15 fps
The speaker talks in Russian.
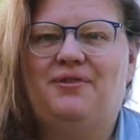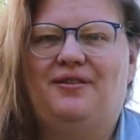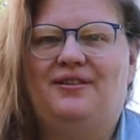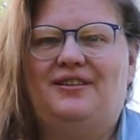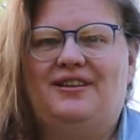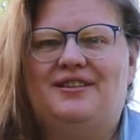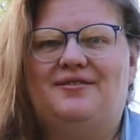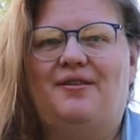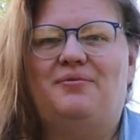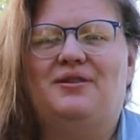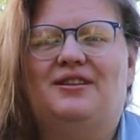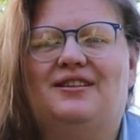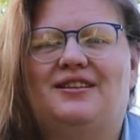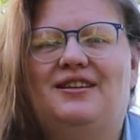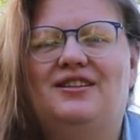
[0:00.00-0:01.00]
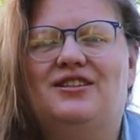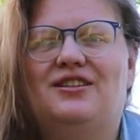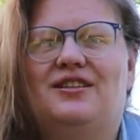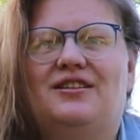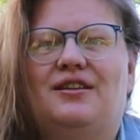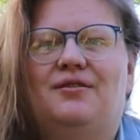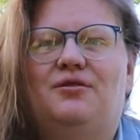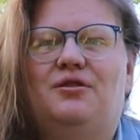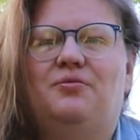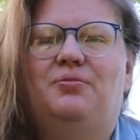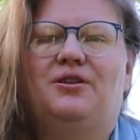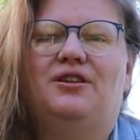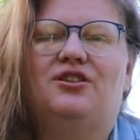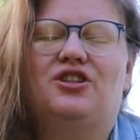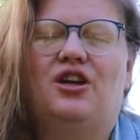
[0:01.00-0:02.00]
Привет, я с вами этот книжный разговор
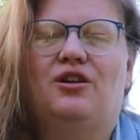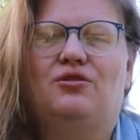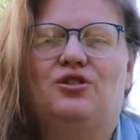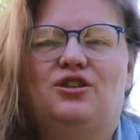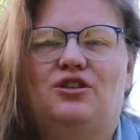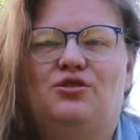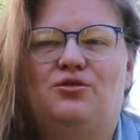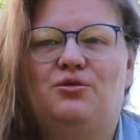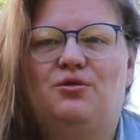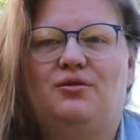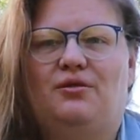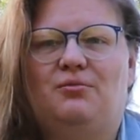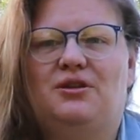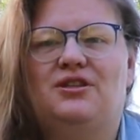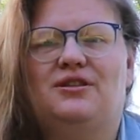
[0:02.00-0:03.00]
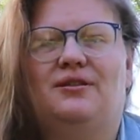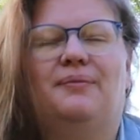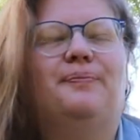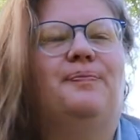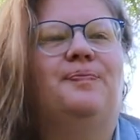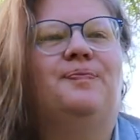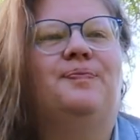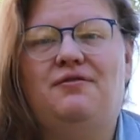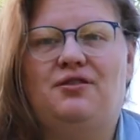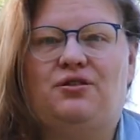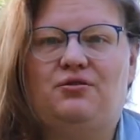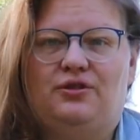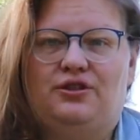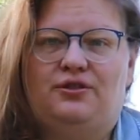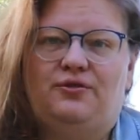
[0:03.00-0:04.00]
продолжаю уже из другого места. Я
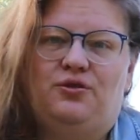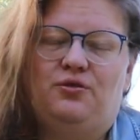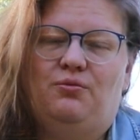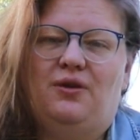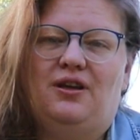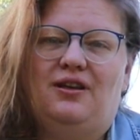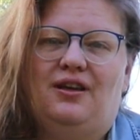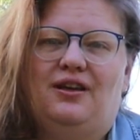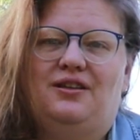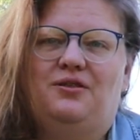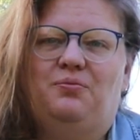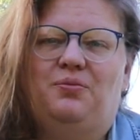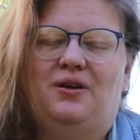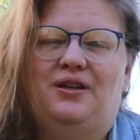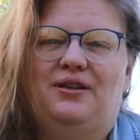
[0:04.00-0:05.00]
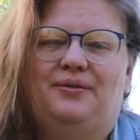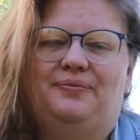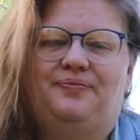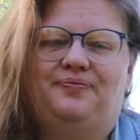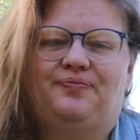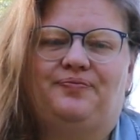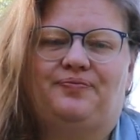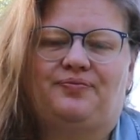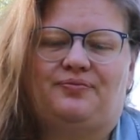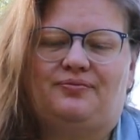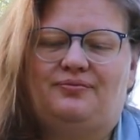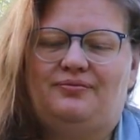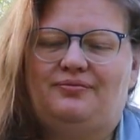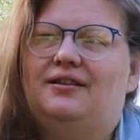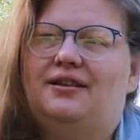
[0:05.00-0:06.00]
вернулась в Тюмень, и теперь
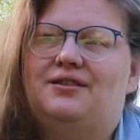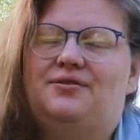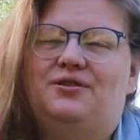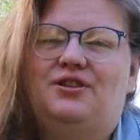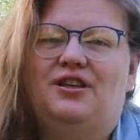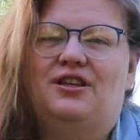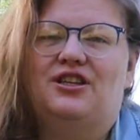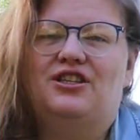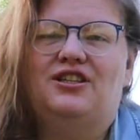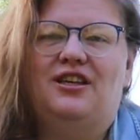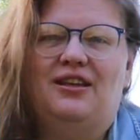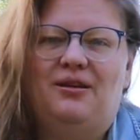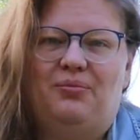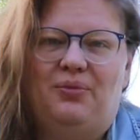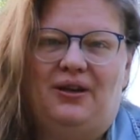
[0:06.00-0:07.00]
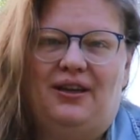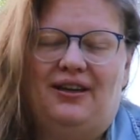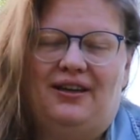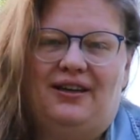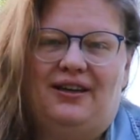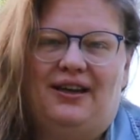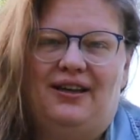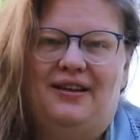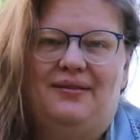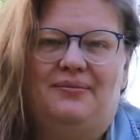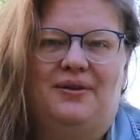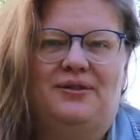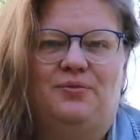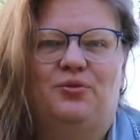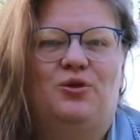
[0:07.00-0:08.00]
на свой день рождения приехали
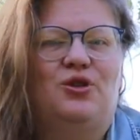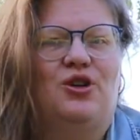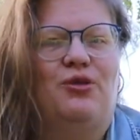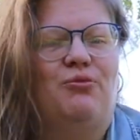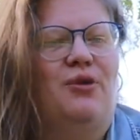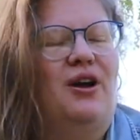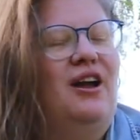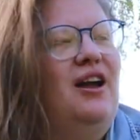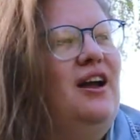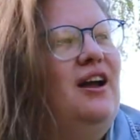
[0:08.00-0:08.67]
мы с мужем